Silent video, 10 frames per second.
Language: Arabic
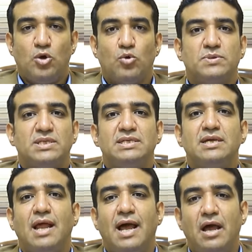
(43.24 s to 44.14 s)

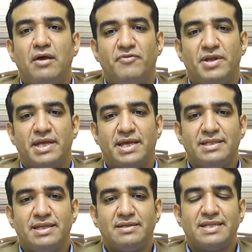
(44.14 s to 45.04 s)
وبتديك الحق في انك
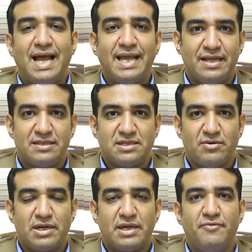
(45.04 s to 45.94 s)
انت تتعين
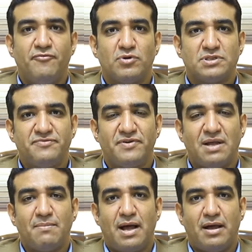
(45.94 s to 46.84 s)
سواء كان في وظيفه
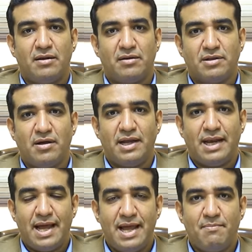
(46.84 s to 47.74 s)
تبع القطاع
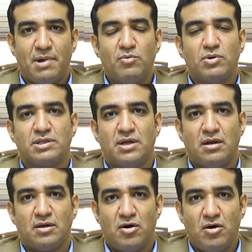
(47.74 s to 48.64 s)
العام او القطاع
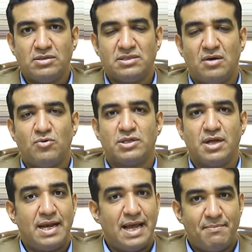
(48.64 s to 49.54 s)
الخاص او
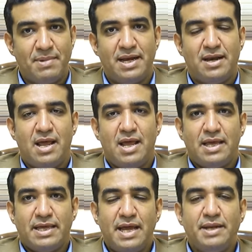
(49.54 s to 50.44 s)
قطاع الاعمال
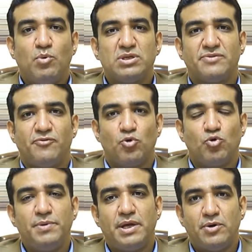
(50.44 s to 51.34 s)
يعني موظف
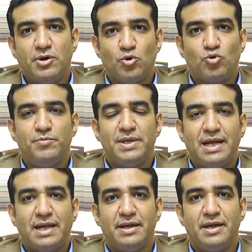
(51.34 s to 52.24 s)
حكومي او غير حكومي
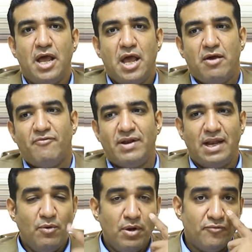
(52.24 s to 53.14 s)
لكن في
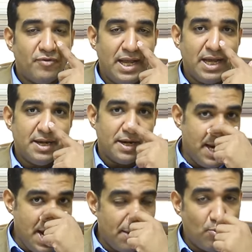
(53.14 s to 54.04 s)
الاول وفي الاخر
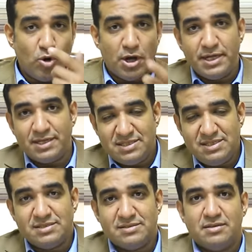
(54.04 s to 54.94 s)
احنا
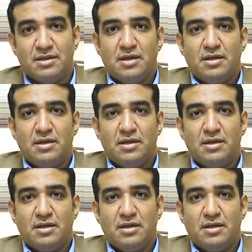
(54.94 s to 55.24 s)
مقيدين